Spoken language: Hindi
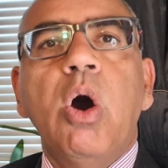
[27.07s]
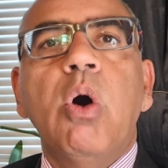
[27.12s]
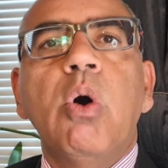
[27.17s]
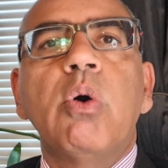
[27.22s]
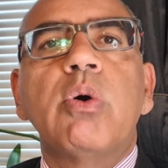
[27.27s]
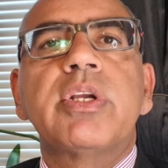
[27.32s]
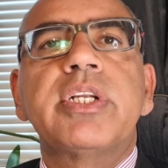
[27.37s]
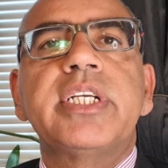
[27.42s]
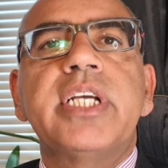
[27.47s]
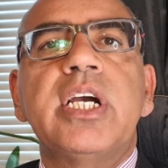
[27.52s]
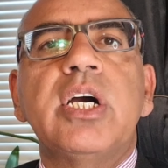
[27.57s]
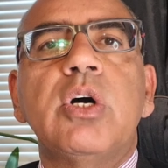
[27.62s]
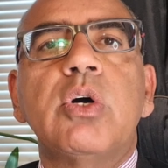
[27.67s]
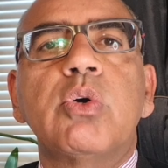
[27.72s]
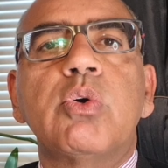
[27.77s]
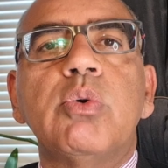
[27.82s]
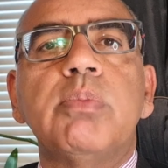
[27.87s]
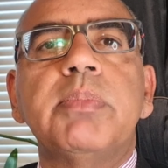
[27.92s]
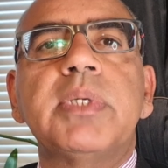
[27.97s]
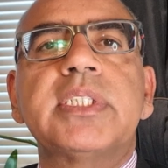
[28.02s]
और ये
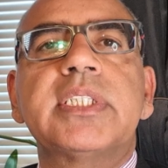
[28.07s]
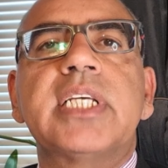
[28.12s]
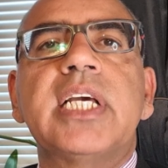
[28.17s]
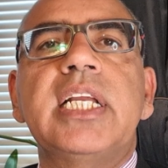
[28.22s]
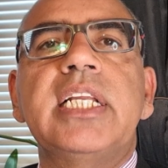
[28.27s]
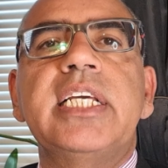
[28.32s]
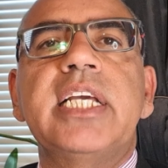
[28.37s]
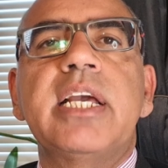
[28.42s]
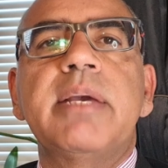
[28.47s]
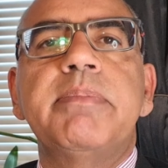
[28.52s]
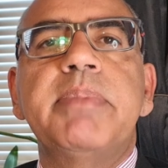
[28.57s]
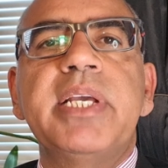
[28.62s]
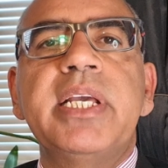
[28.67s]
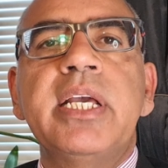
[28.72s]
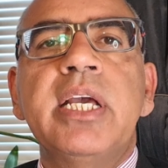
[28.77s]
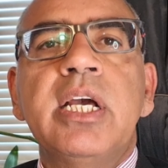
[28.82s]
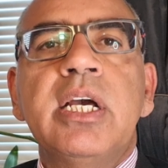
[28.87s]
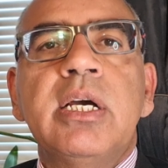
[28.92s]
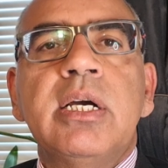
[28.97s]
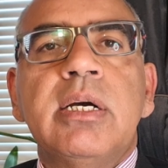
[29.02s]
हुकूमत के लिए भी